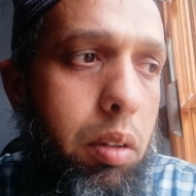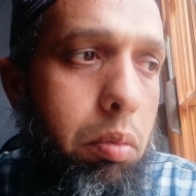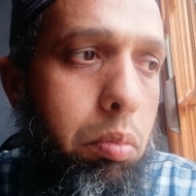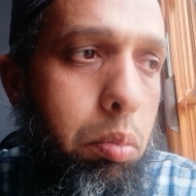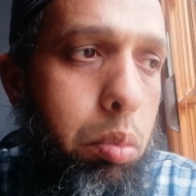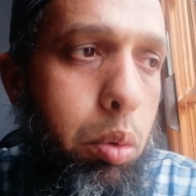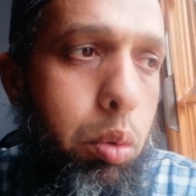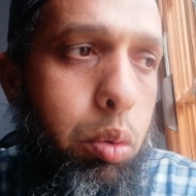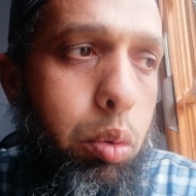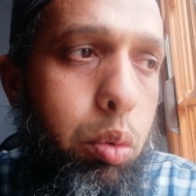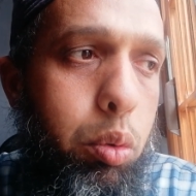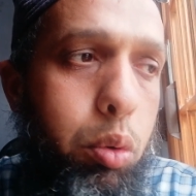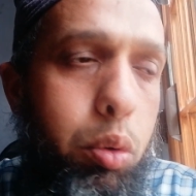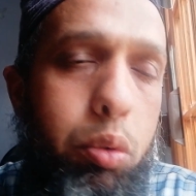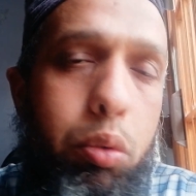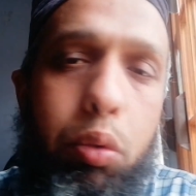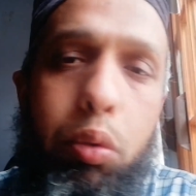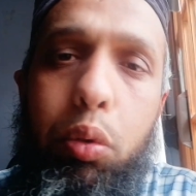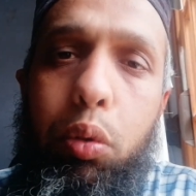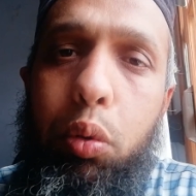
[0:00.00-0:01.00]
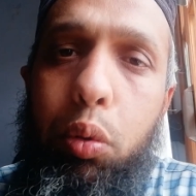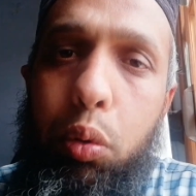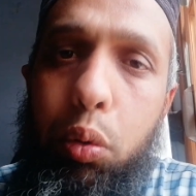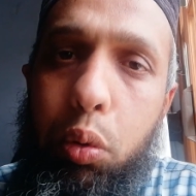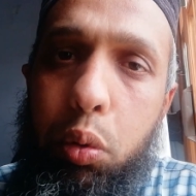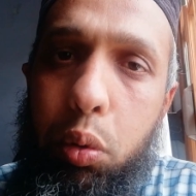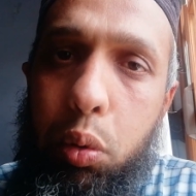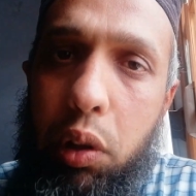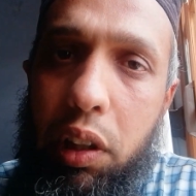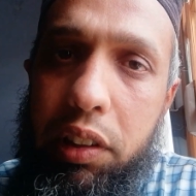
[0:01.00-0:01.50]
Bunu 3 gün
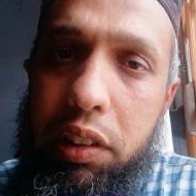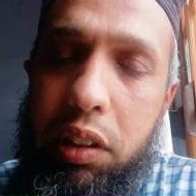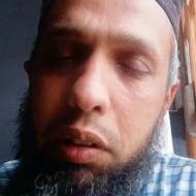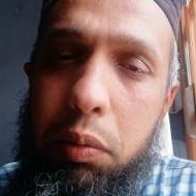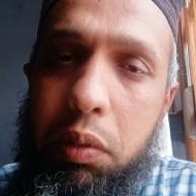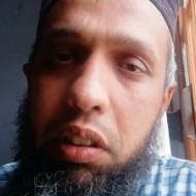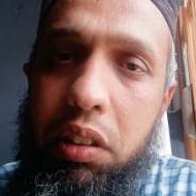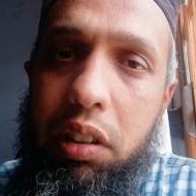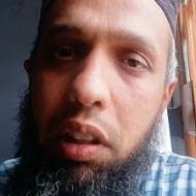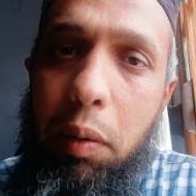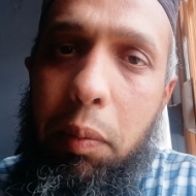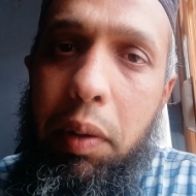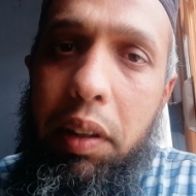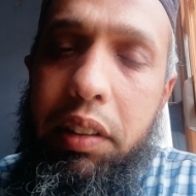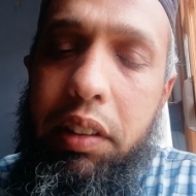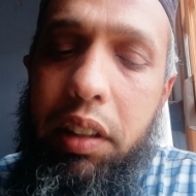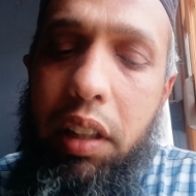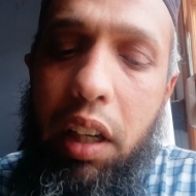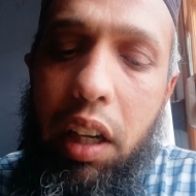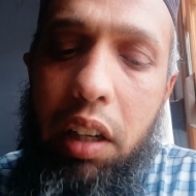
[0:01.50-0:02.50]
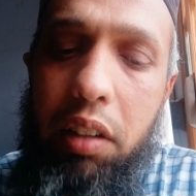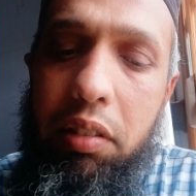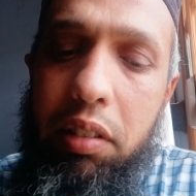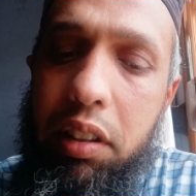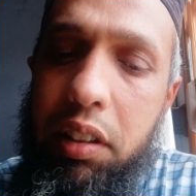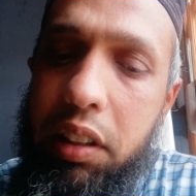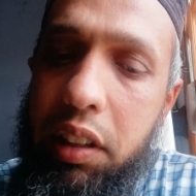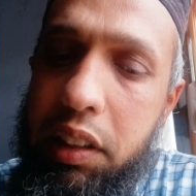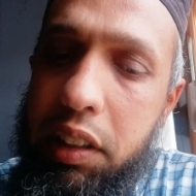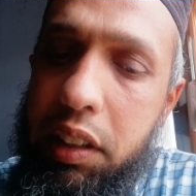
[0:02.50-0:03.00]
uyguladığımız zaman
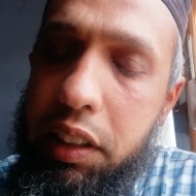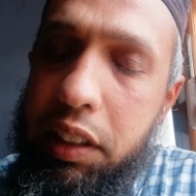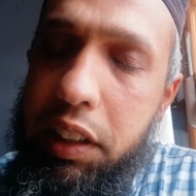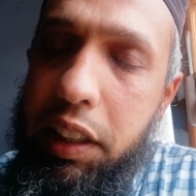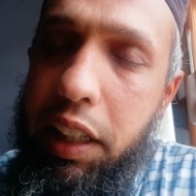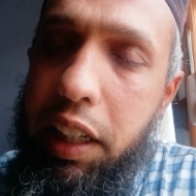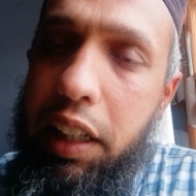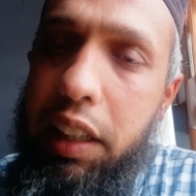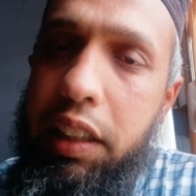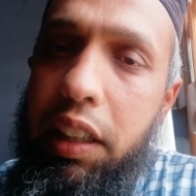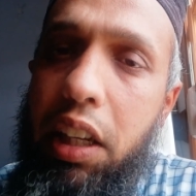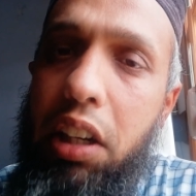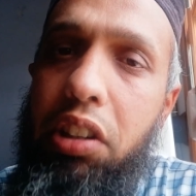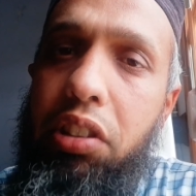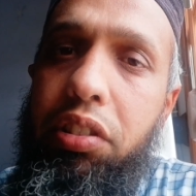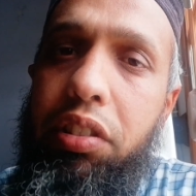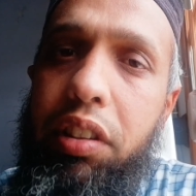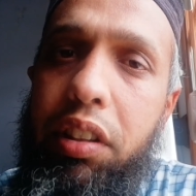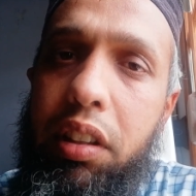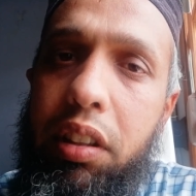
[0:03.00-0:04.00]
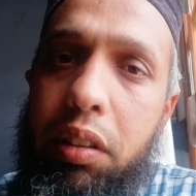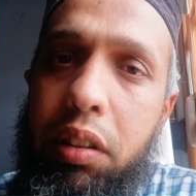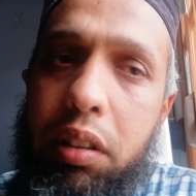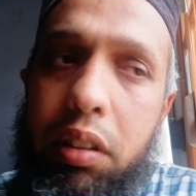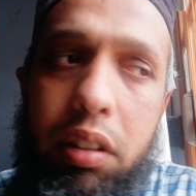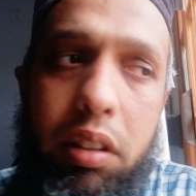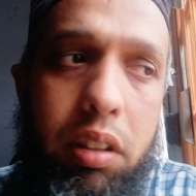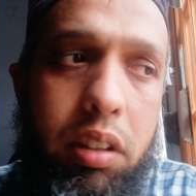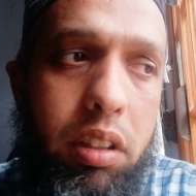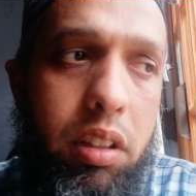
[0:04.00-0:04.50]
hayvanlardaki enerjiyi,
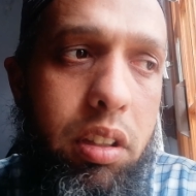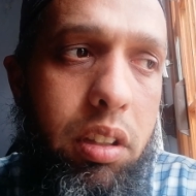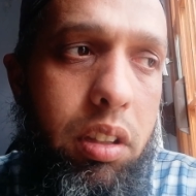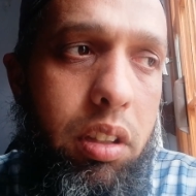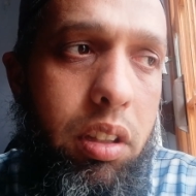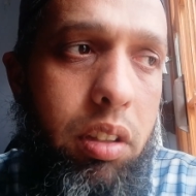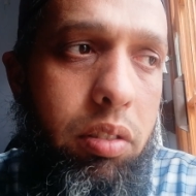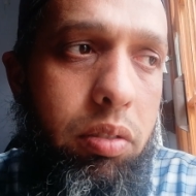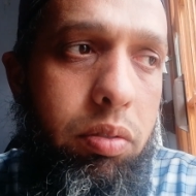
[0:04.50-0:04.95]
e,